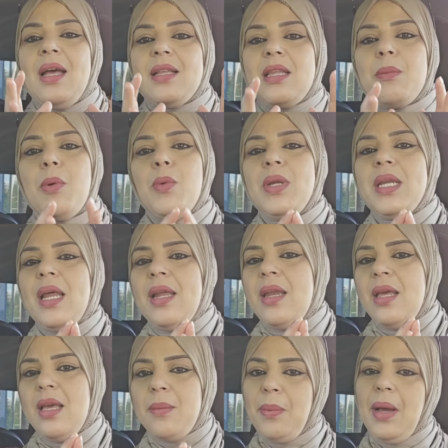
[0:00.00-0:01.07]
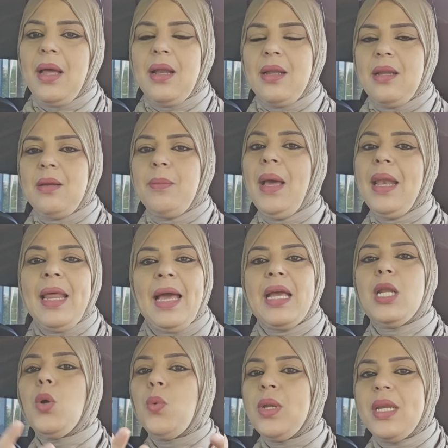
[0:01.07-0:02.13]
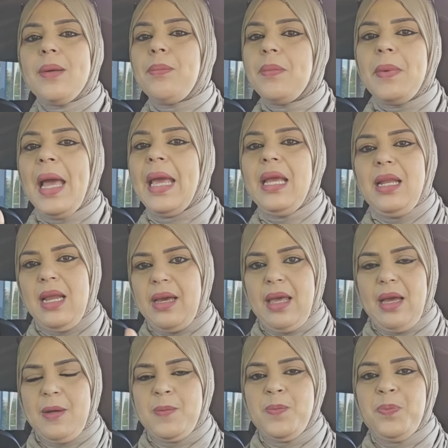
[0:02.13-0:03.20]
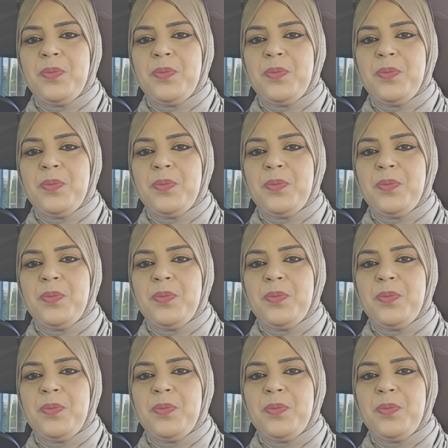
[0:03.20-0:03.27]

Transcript: دابا ولينا حنايا بحال بحال العائله ولينا عائله كاع